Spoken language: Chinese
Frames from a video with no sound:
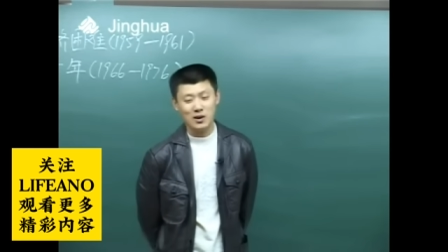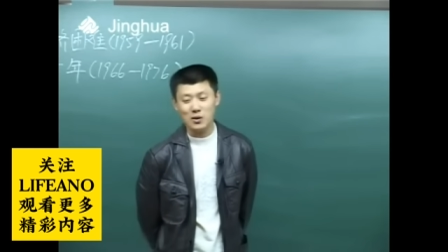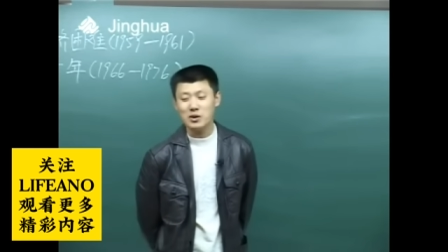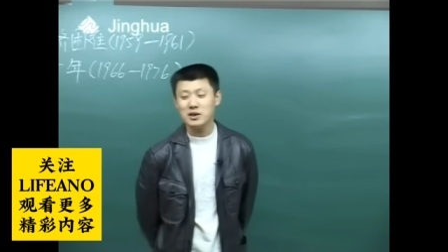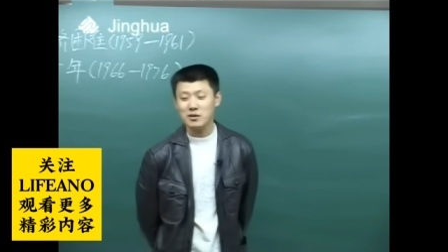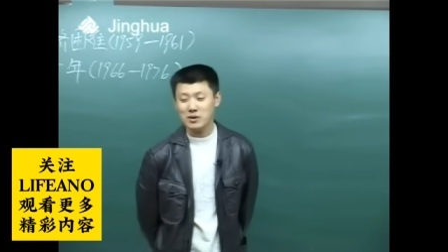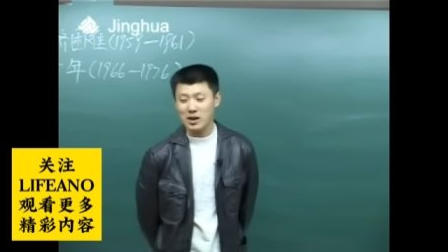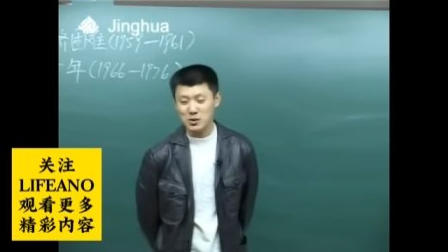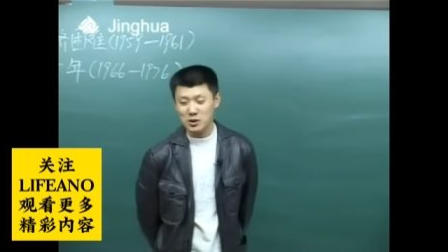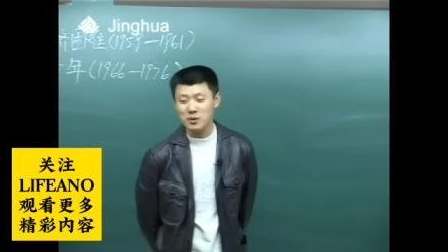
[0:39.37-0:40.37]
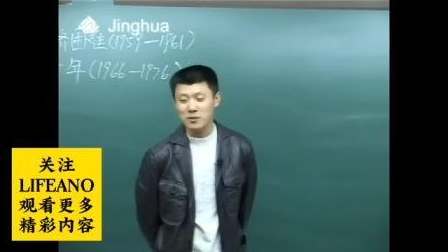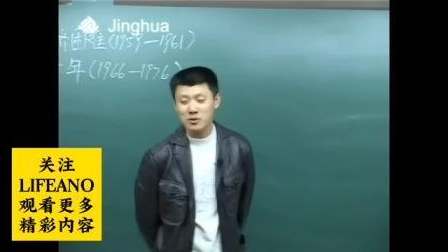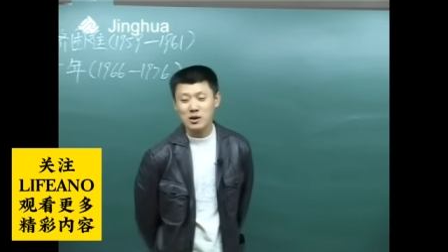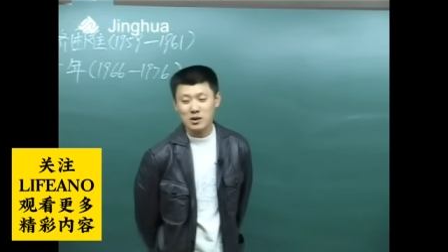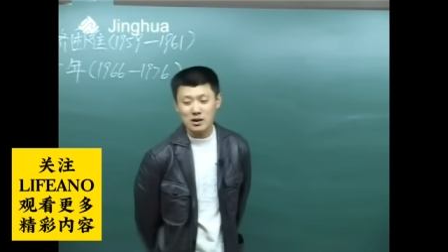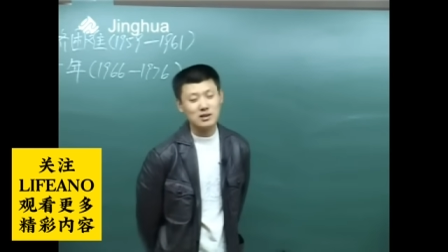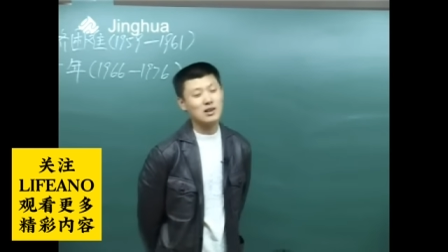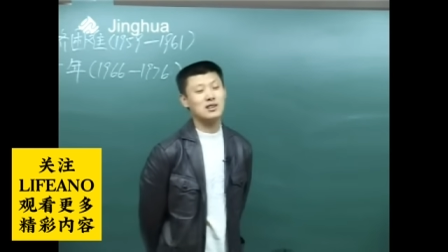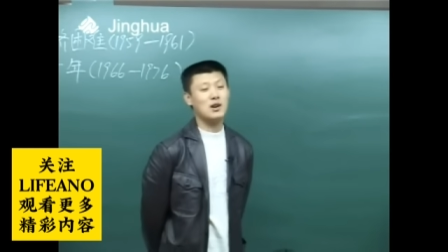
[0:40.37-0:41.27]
有印象，那绝对啊。那当是